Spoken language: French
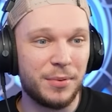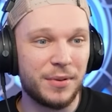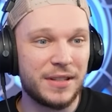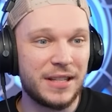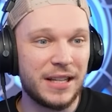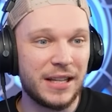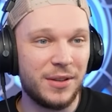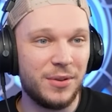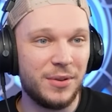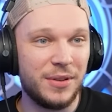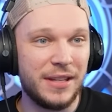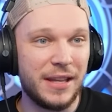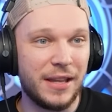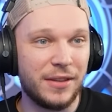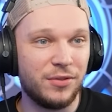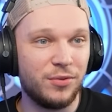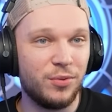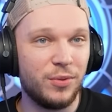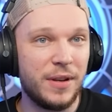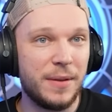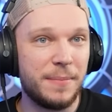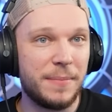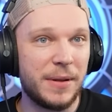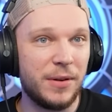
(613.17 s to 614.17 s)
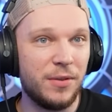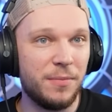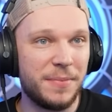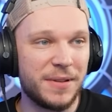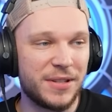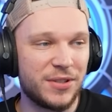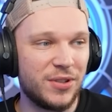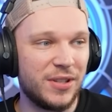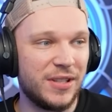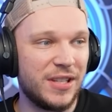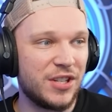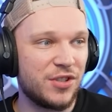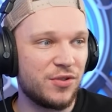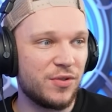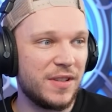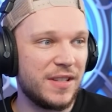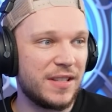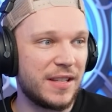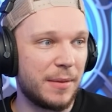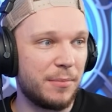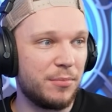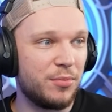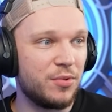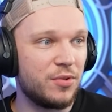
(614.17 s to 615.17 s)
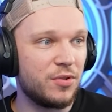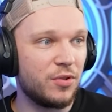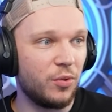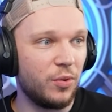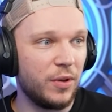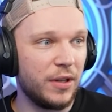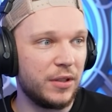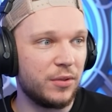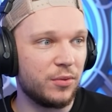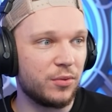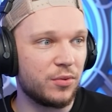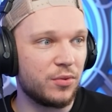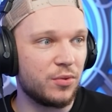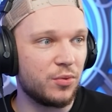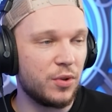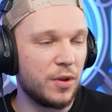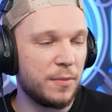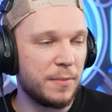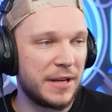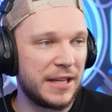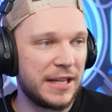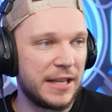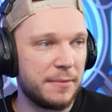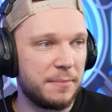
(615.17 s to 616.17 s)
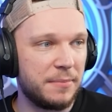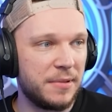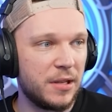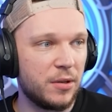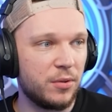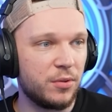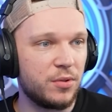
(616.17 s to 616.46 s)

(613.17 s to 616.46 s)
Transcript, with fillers: pour ça qu'il y a tous les panneaux parce qu'il y a des gens ils abusent trop et donc du coup ils mettent les pieds